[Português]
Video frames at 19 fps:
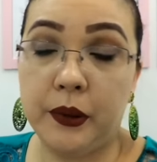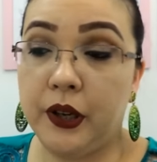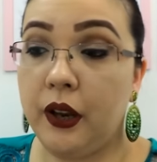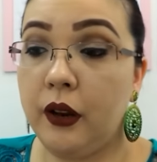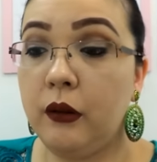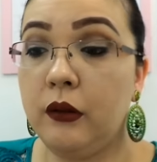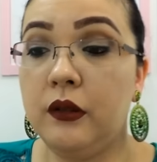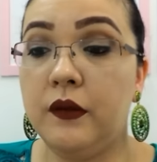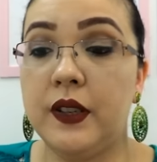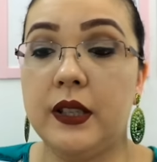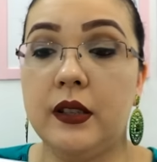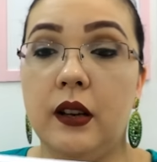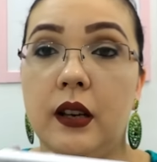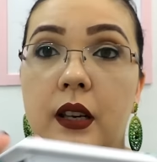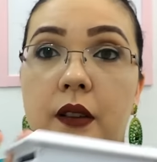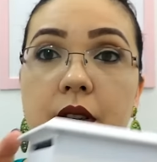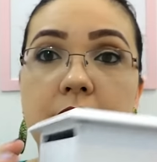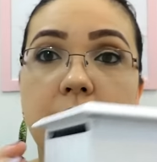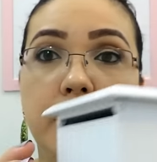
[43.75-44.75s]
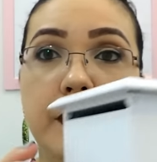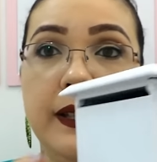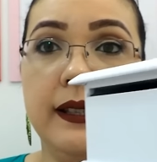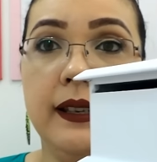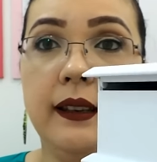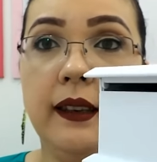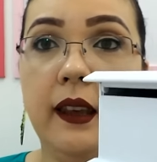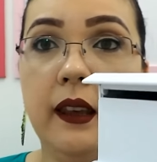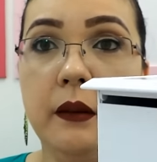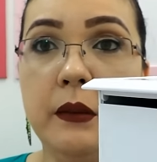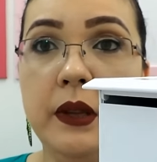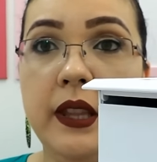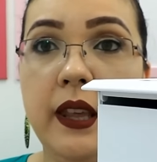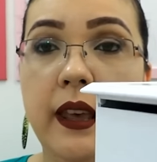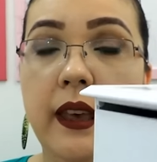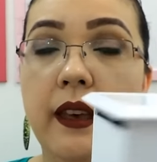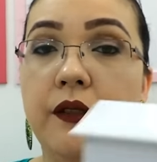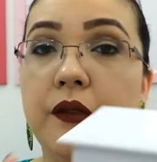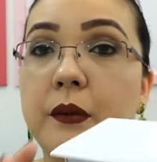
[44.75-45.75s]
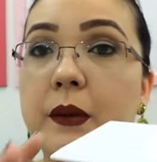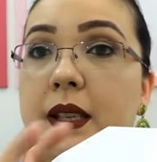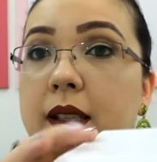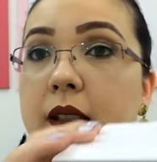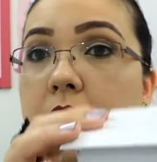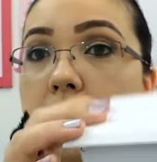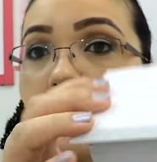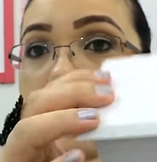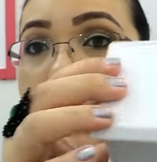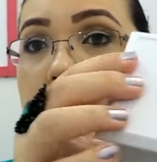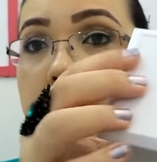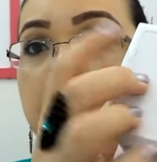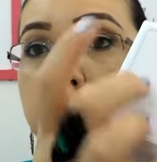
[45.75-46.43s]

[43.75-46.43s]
porque quando você olha, você pensa que é MDF, mas não é.